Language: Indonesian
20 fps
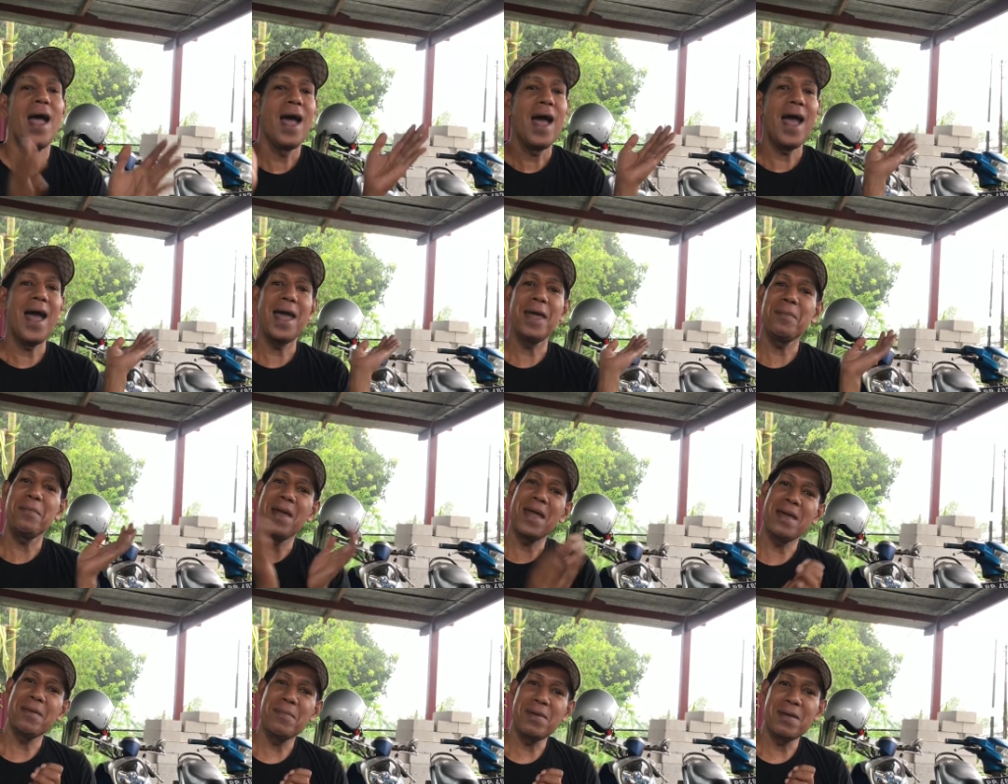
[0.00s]
Hai
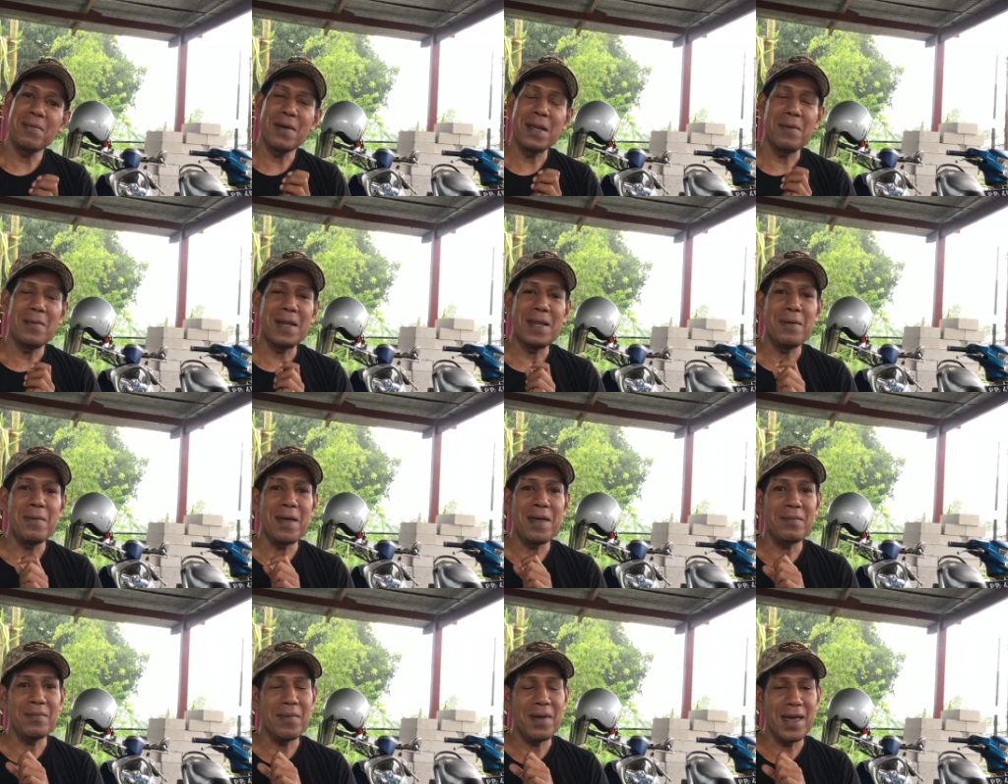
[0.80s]
baby, bala-bala
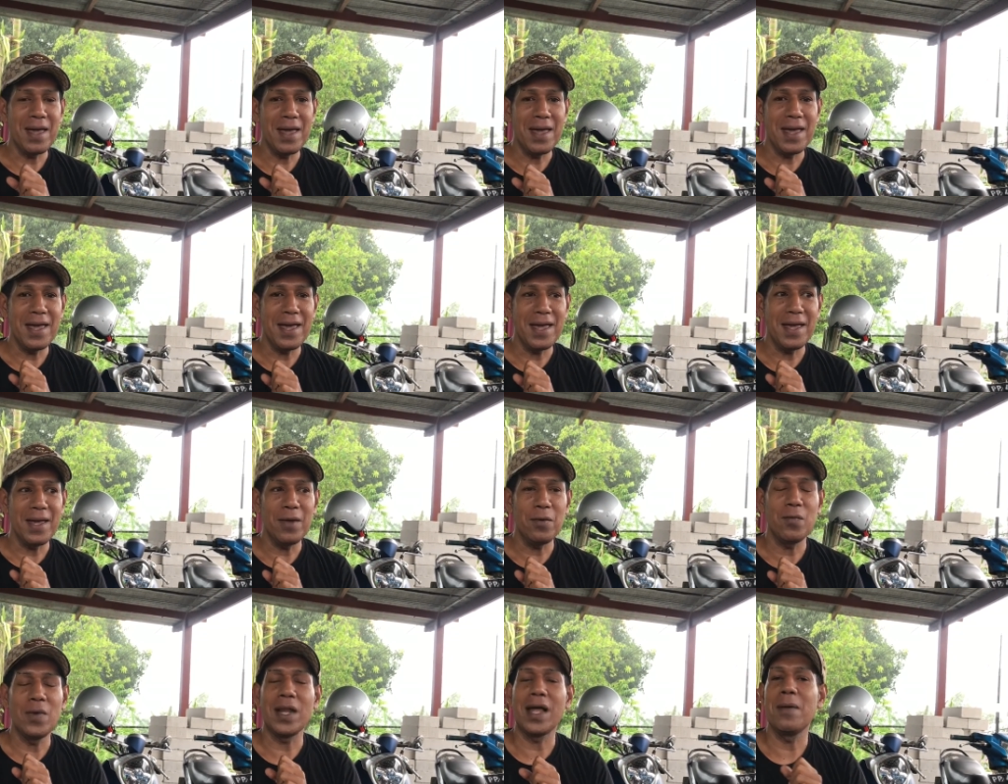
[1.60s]

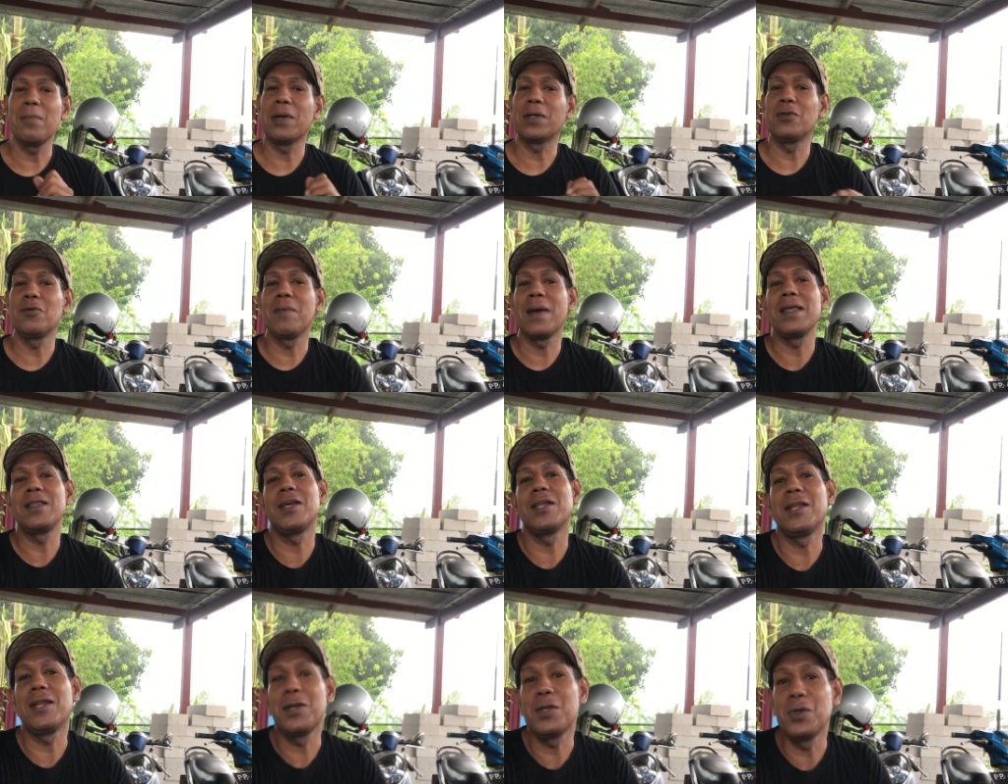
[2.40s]
beng-beng, welcome back to my
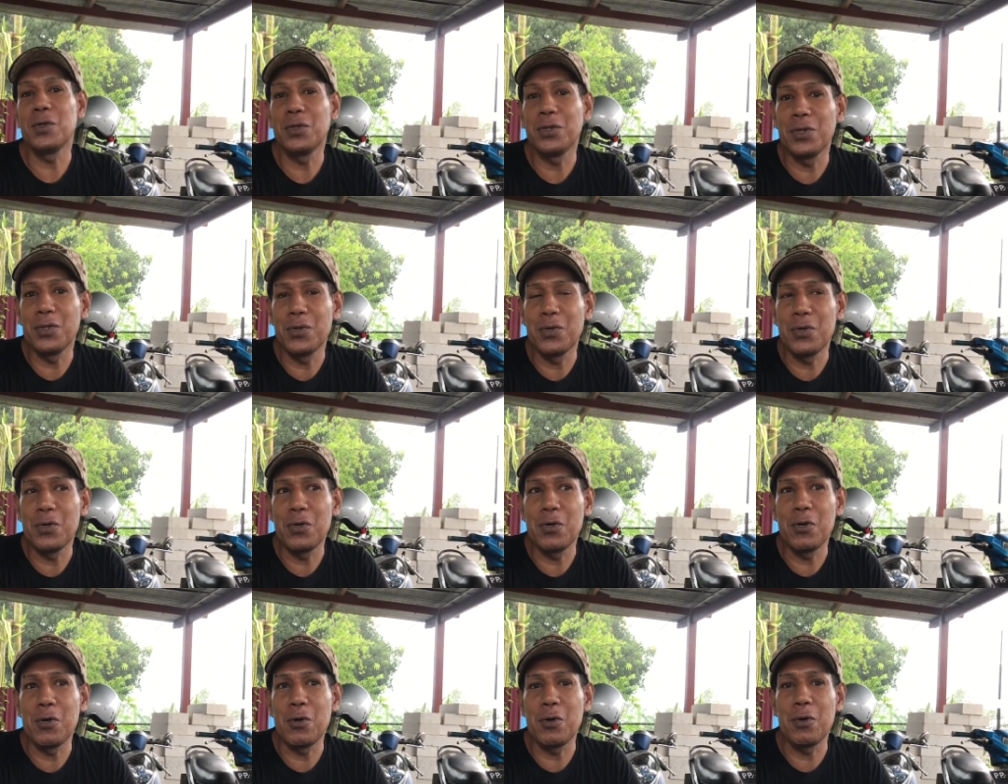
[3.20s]
channel
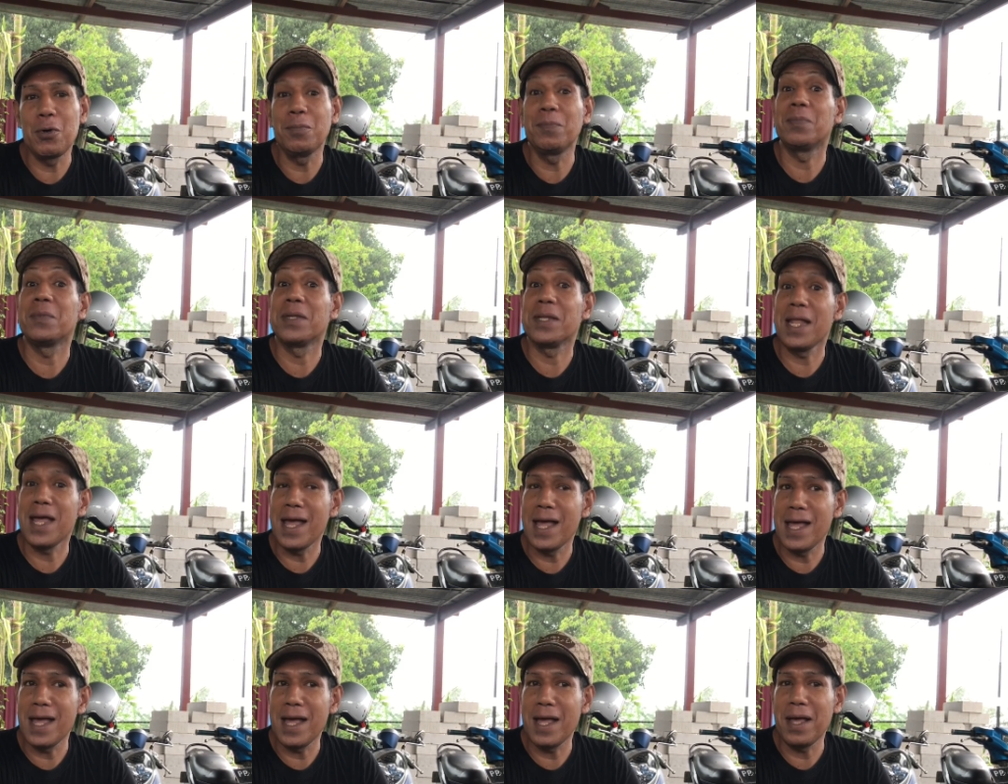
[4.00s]
YouTube.
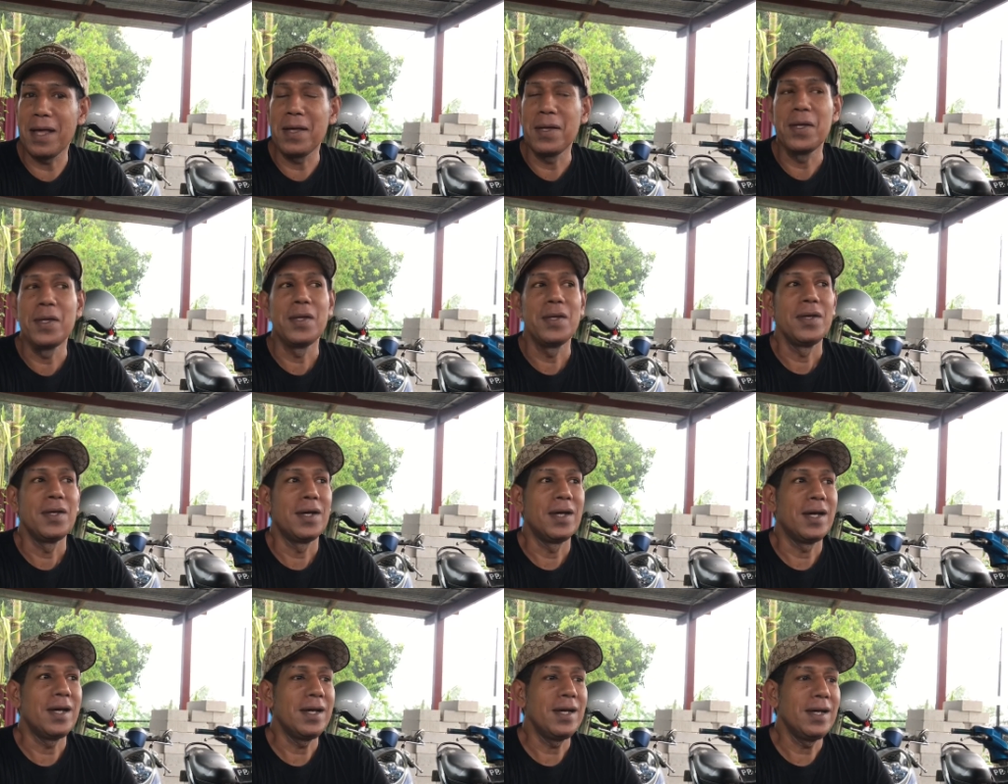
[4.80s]
Nah,
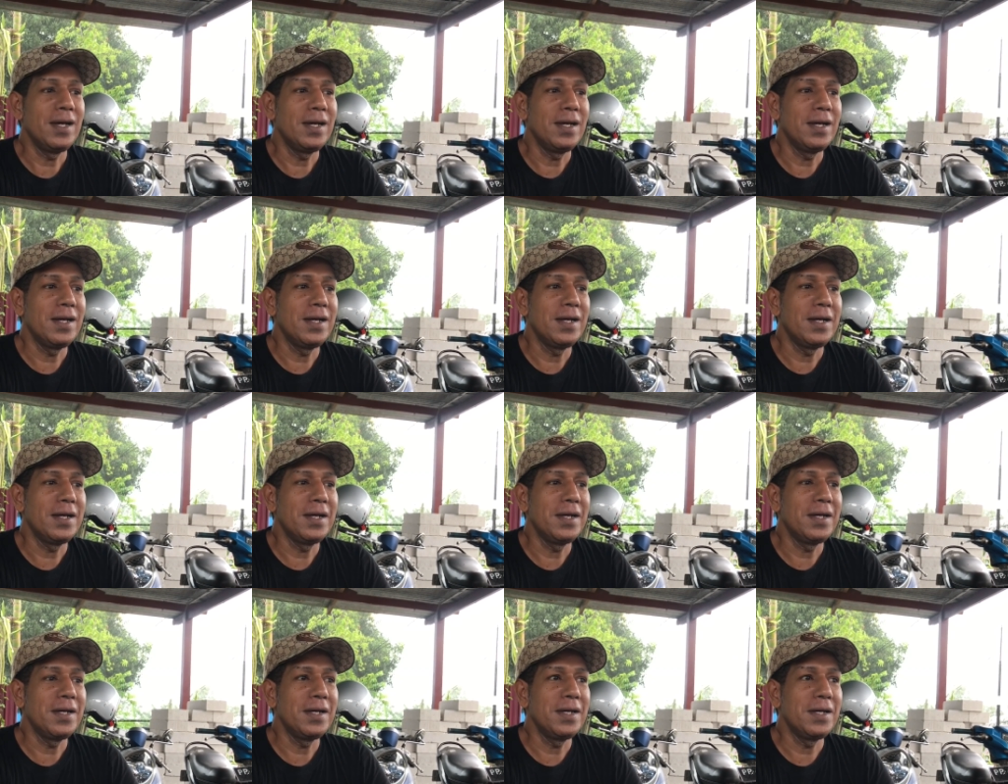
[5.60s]

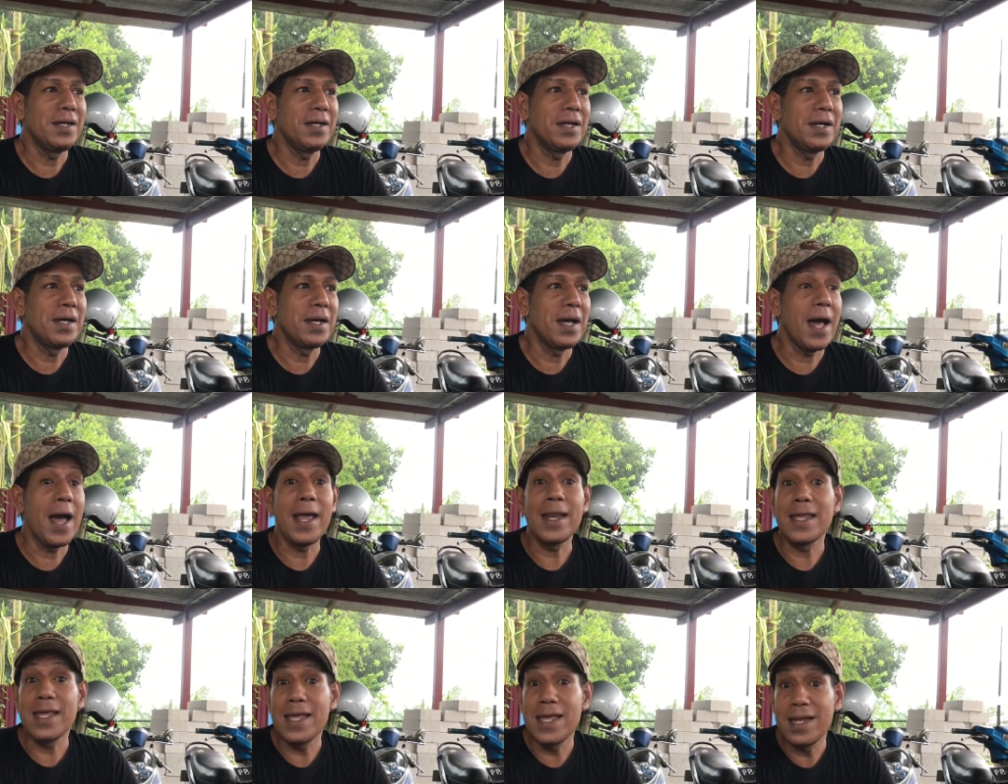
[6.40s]
uh,
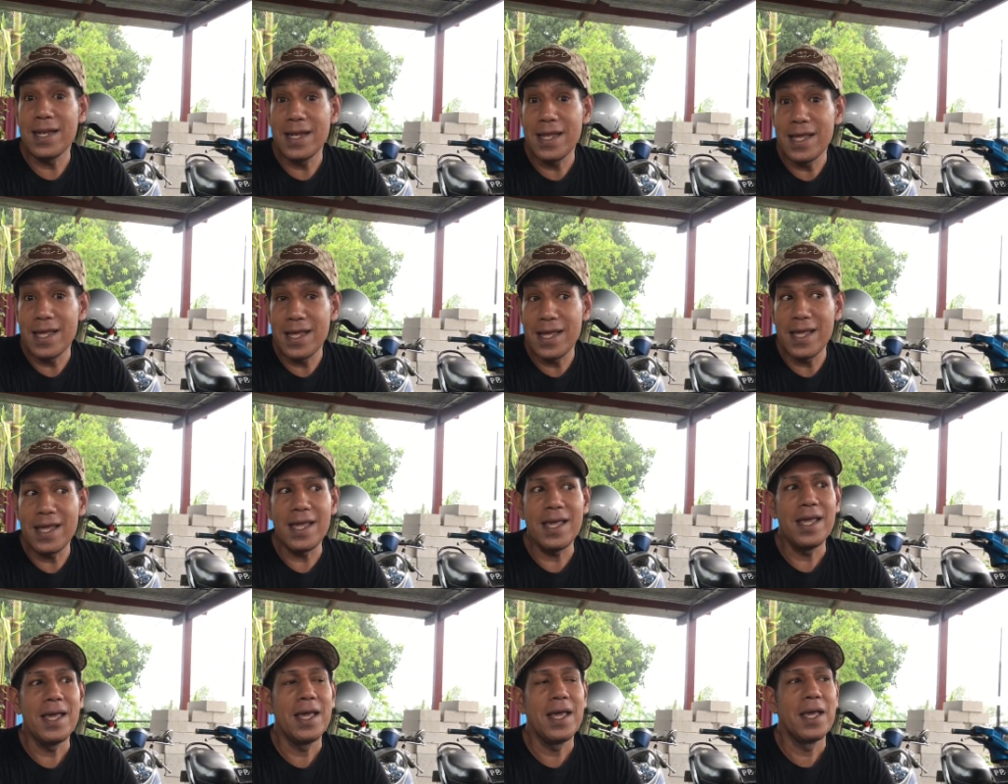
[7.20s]
hari
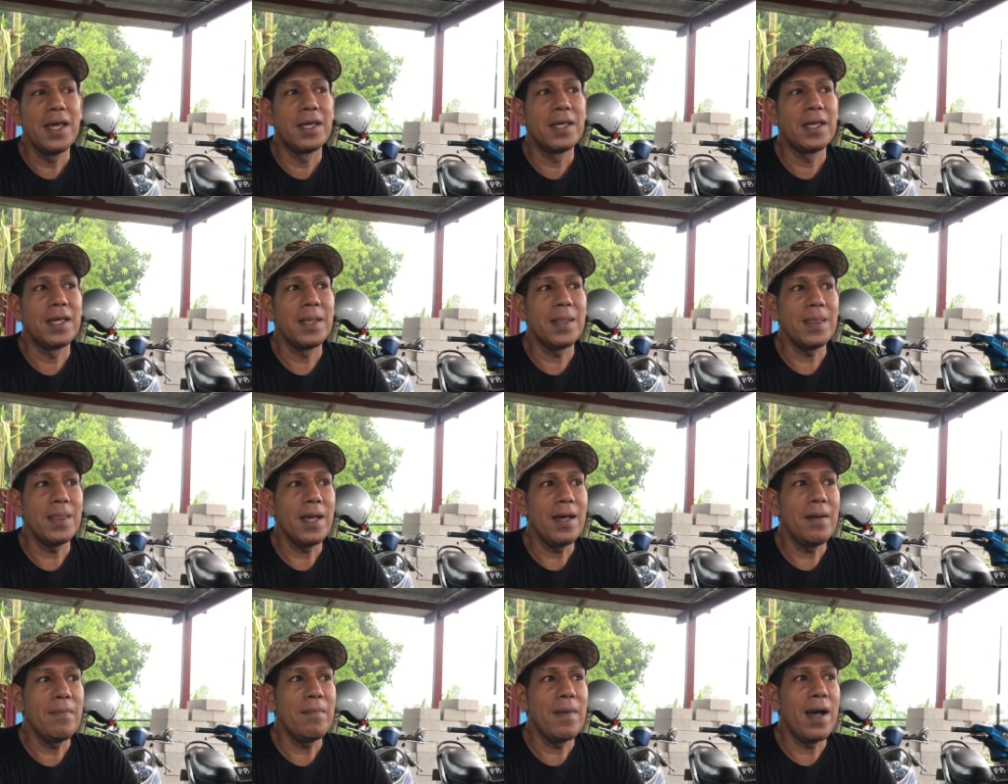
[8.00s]
ini
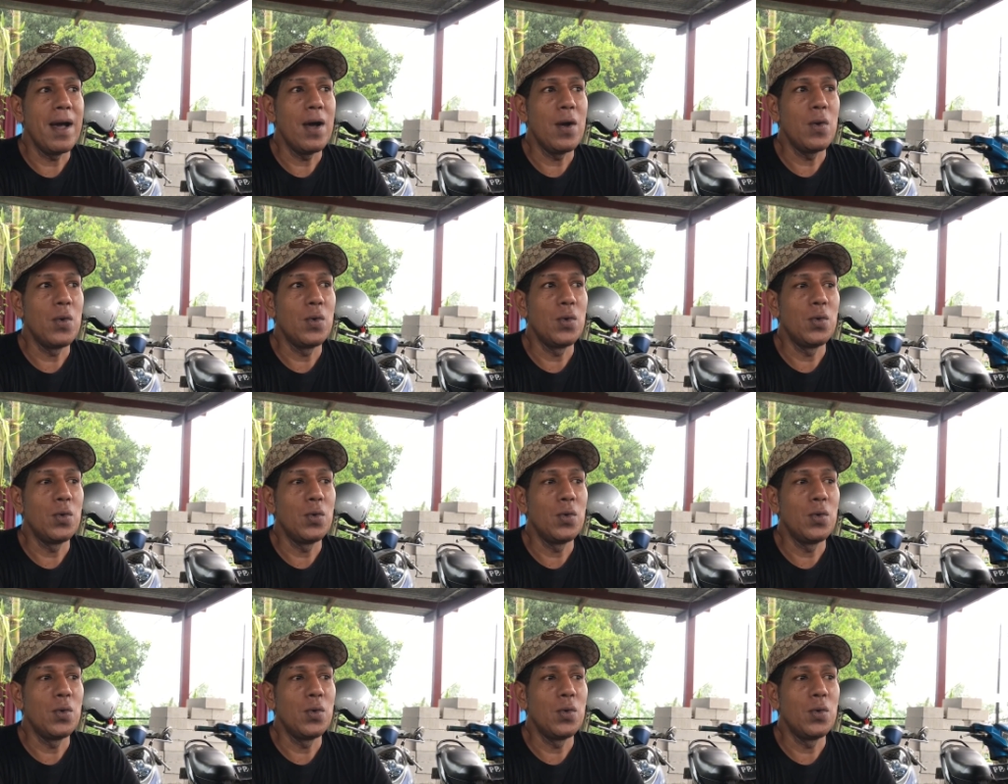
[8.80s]
kita mau